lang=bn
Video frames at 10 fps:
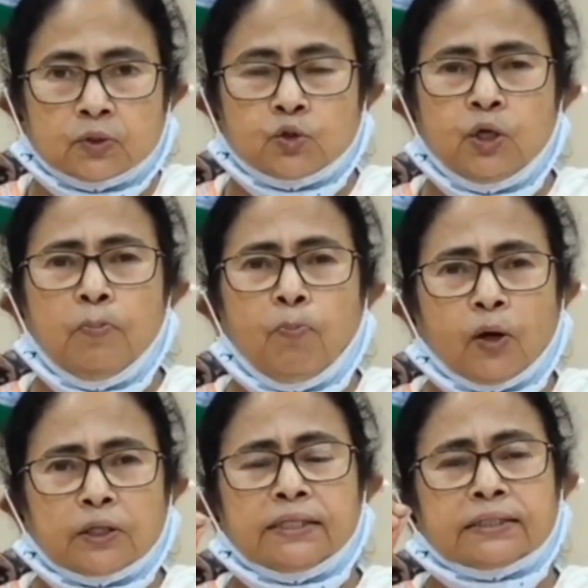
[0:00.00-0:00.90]
শুধু
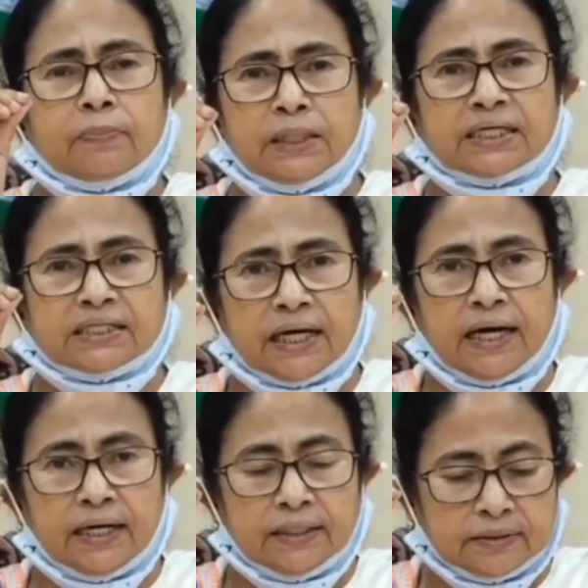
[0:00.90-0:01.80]
ইম্পর্টেন্ট সাবজেক্ট
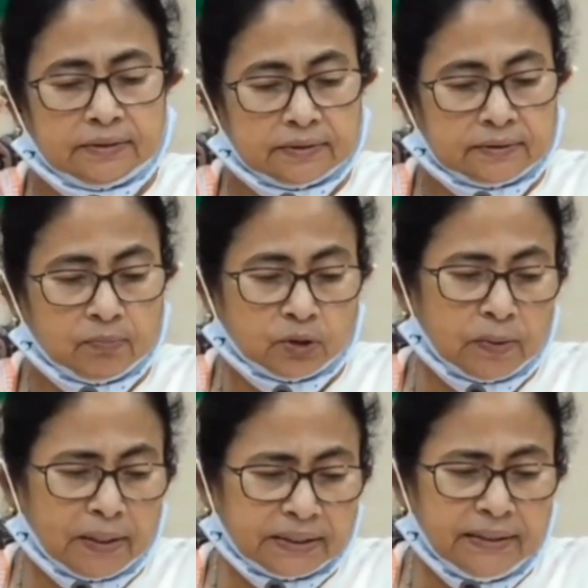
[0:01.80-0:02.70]
ছাড়া
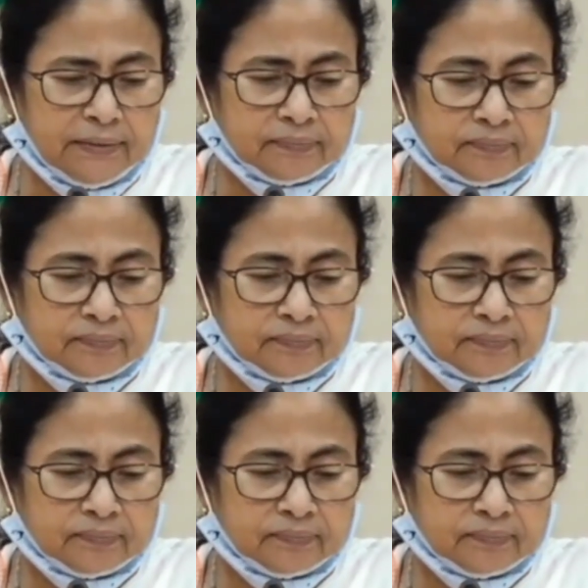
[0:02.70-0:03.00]
বুঝতে পারছেন